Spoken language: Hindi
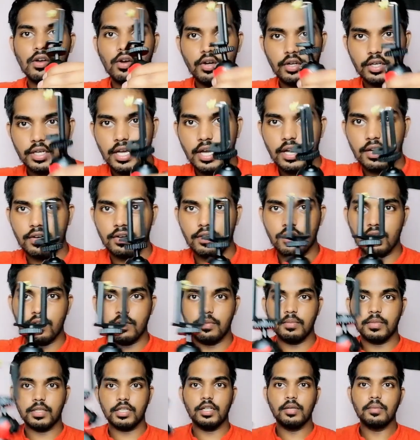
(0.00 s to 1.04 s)
और यार
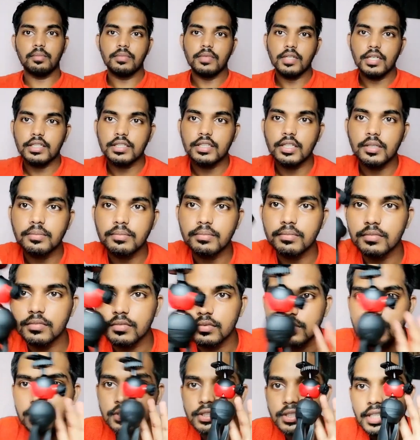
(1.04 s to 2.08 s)
मतलब एकदम
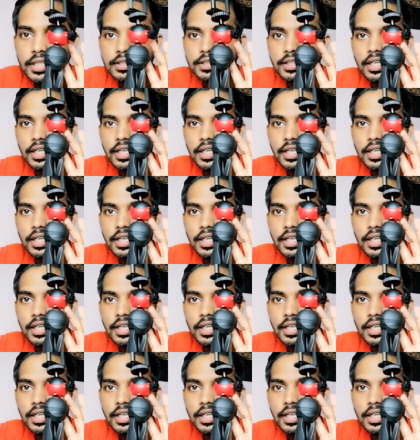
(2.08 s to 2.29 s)
इसका